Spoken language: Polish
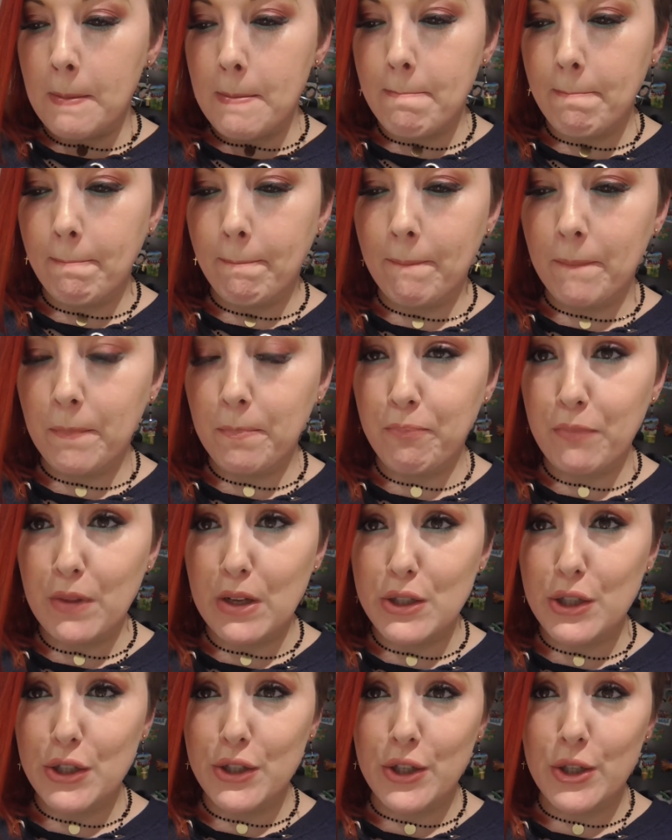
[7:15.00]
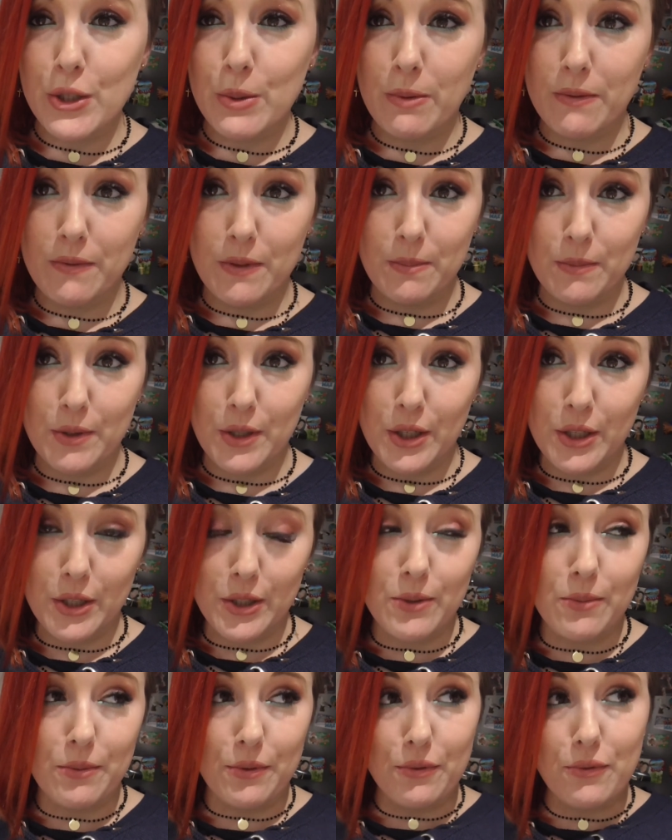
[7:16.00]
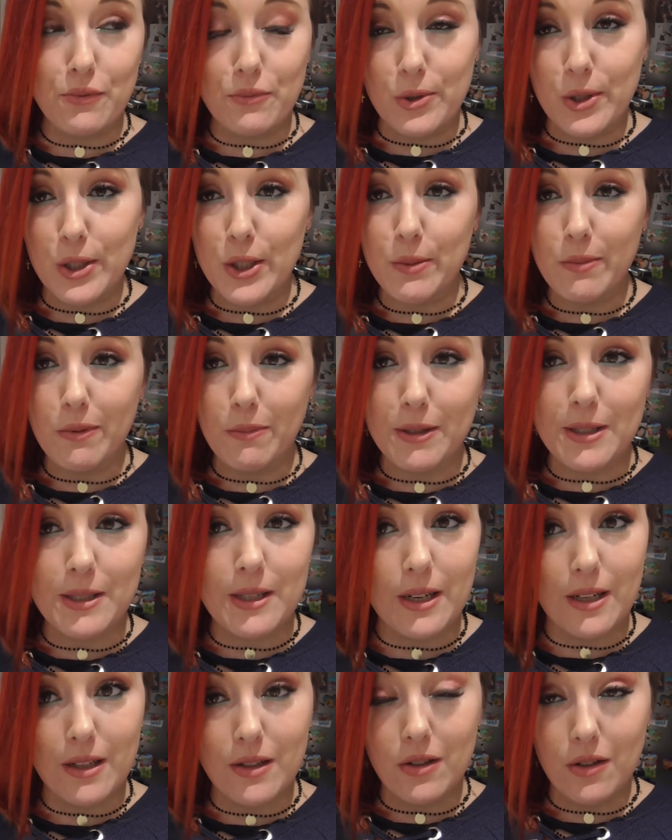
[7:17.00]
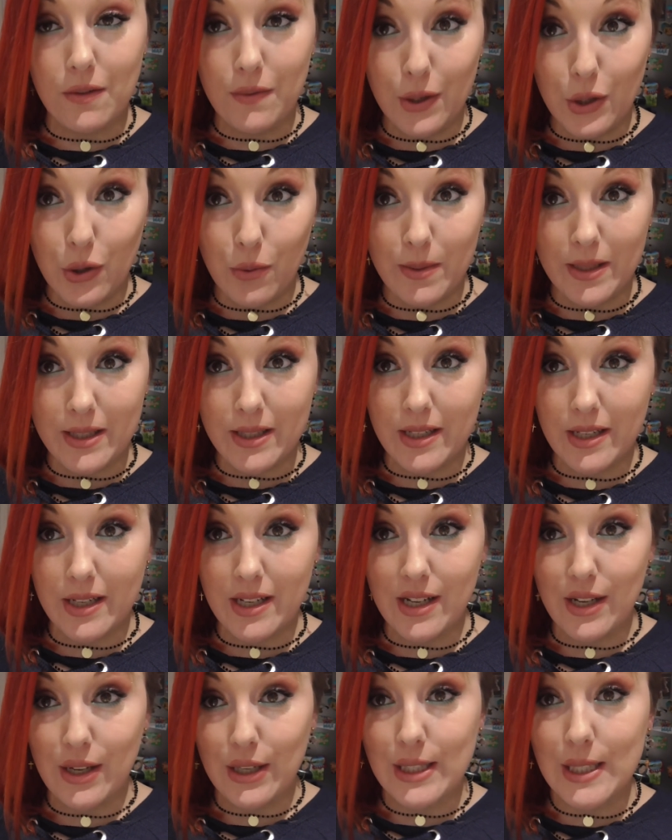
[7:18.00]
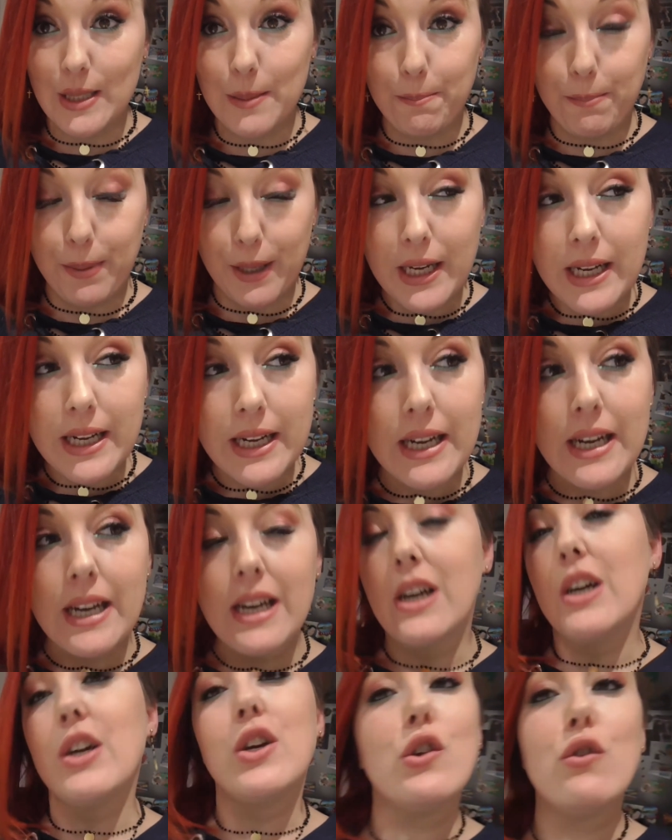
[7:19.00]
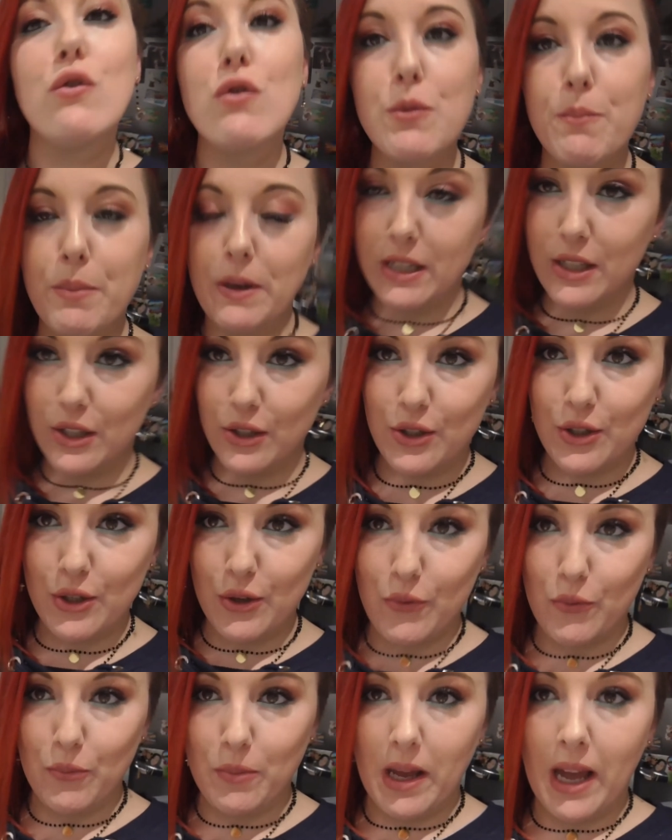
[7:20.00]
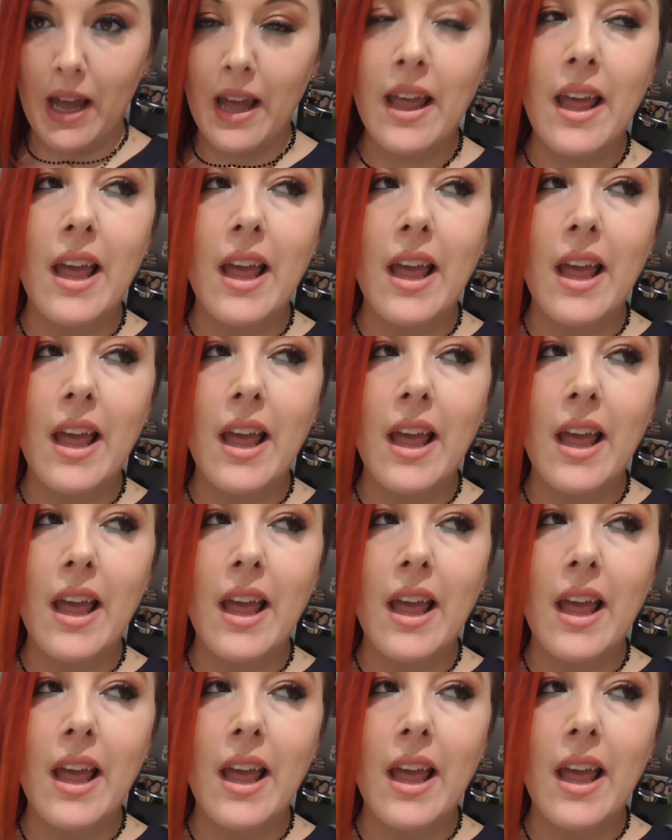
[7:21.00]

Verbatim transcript: Mm, siedzieliśmy w nim 10 minut, uczyliśmy Bastera nowej komendy e, speak i już praktycznie umie,